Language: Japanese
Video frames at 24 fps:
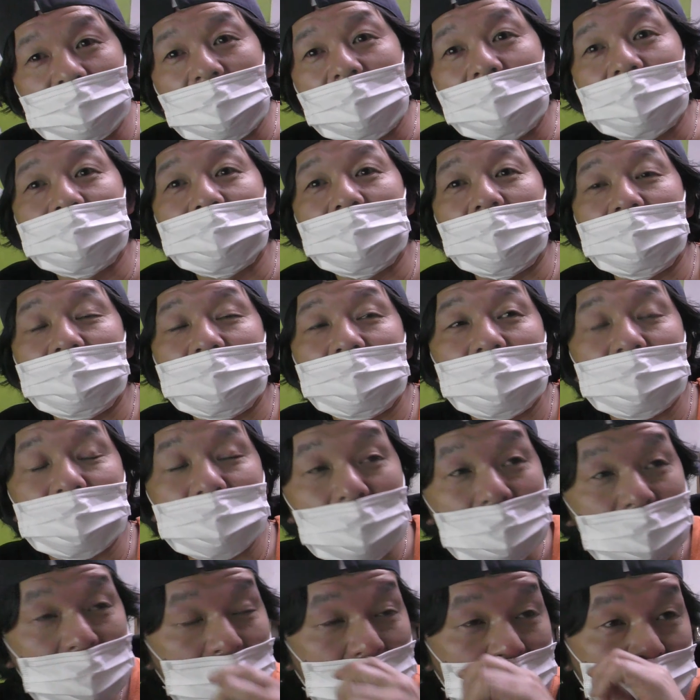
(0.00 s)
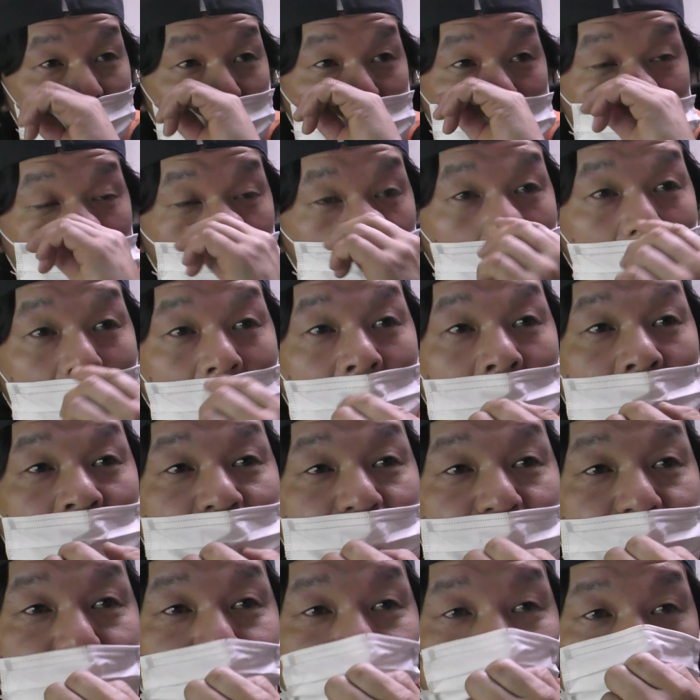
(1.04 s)
経済的なものとか、
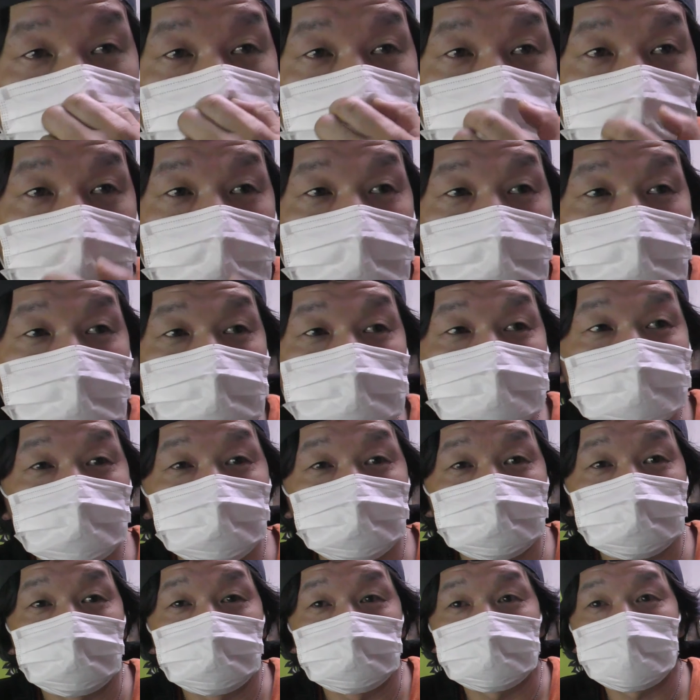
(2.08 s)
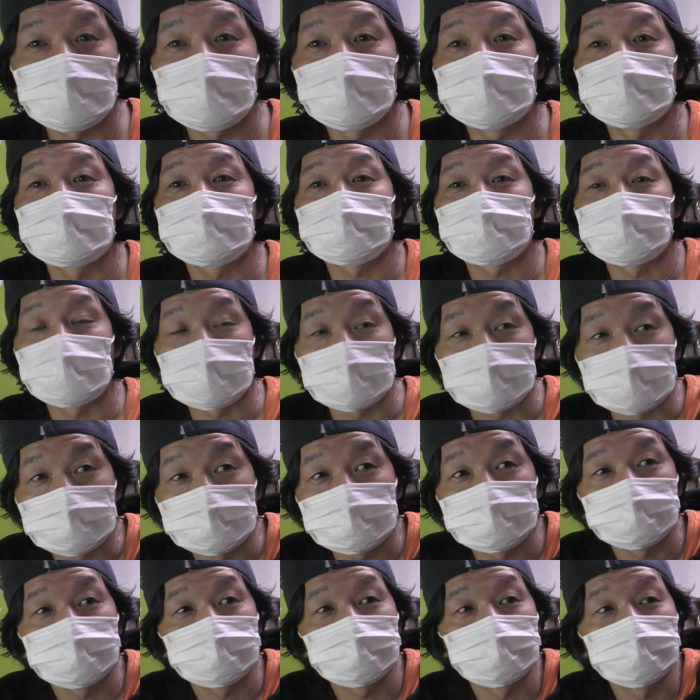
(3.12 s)
仕事の単価とか、
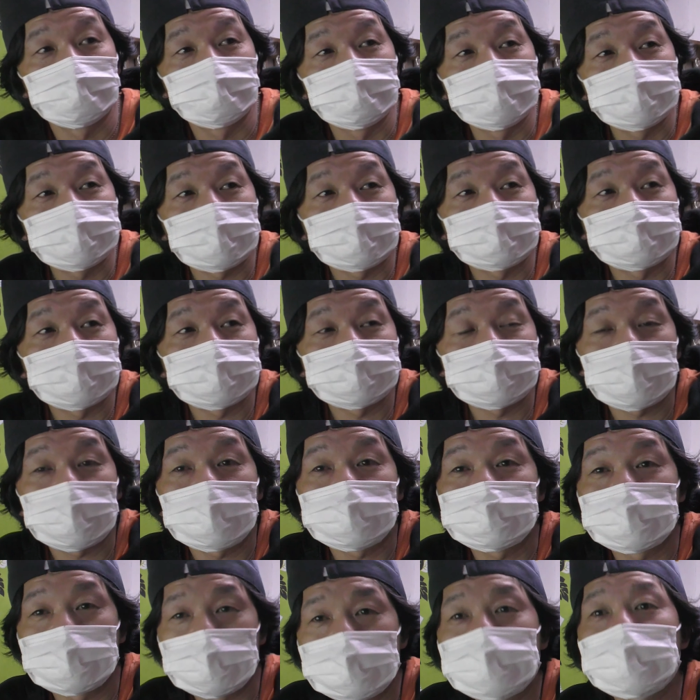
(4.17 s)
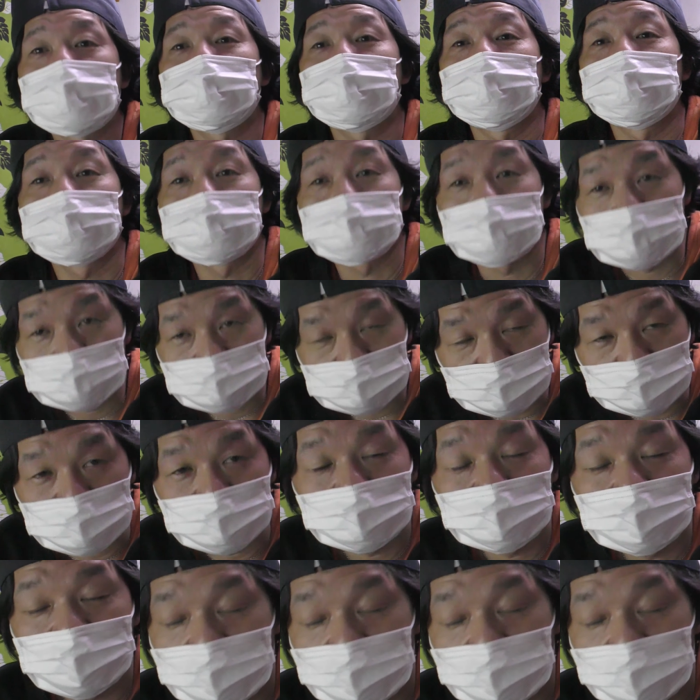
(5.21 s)
もうめちゃくちゃ下がってきたと思うんですよ。